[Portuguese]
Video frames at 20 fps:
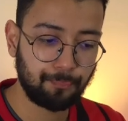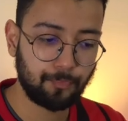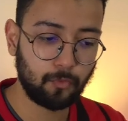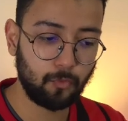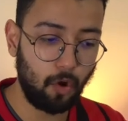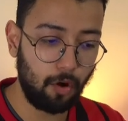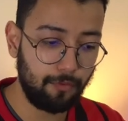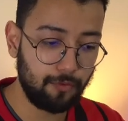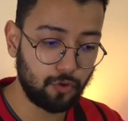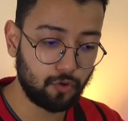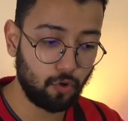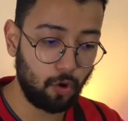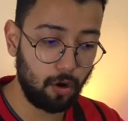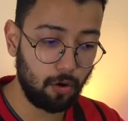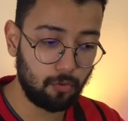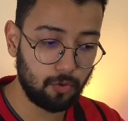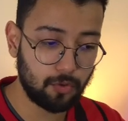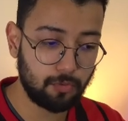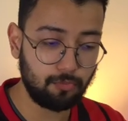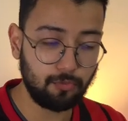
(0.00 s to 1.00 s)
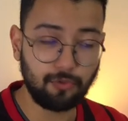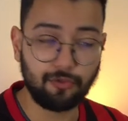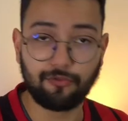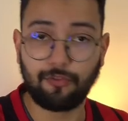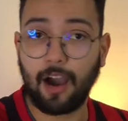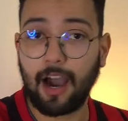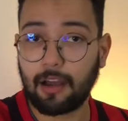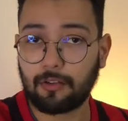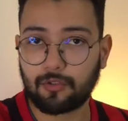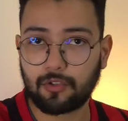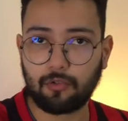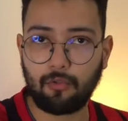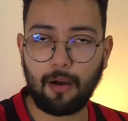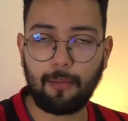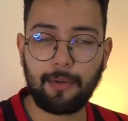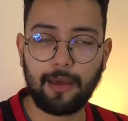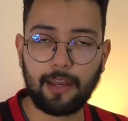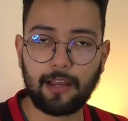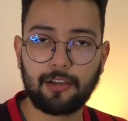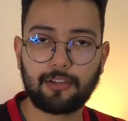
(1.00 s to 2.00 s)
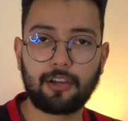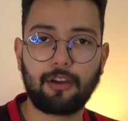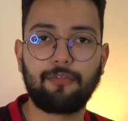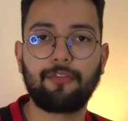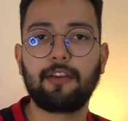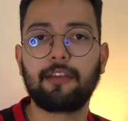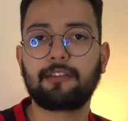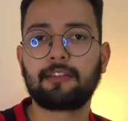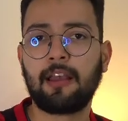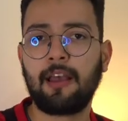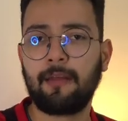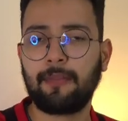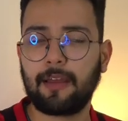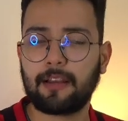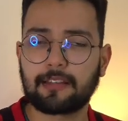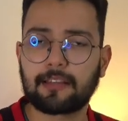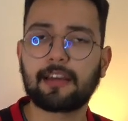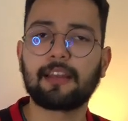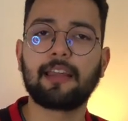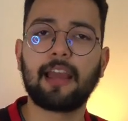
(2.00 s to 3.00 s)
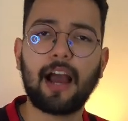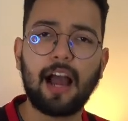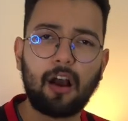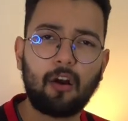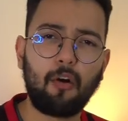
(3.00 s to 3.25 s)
Nove jogos, de vários que o América já fez na Série A,